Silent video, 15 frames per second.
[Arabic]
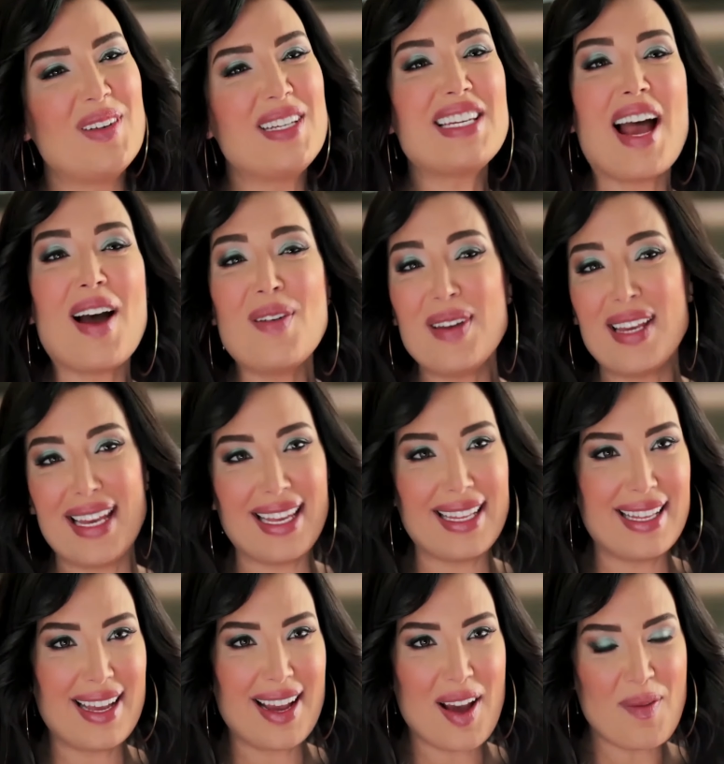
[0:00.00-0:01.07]
مش قوي
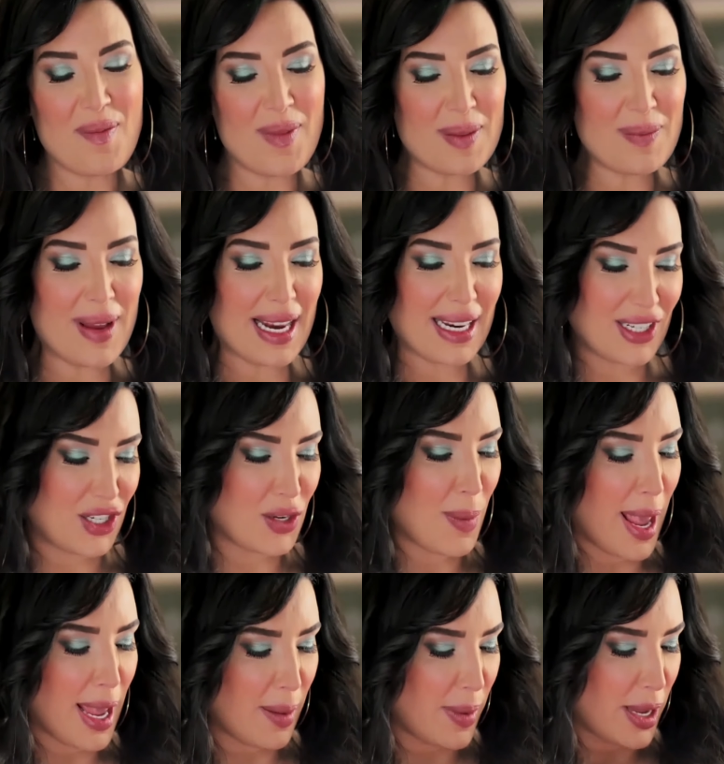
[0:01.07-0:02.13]
كده ما تبالغش
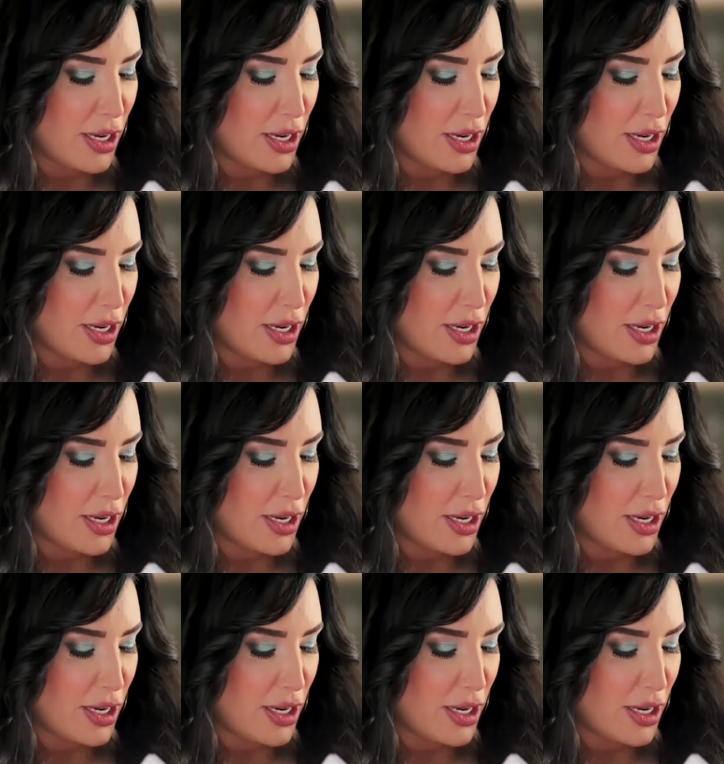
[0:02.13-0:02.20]
بقى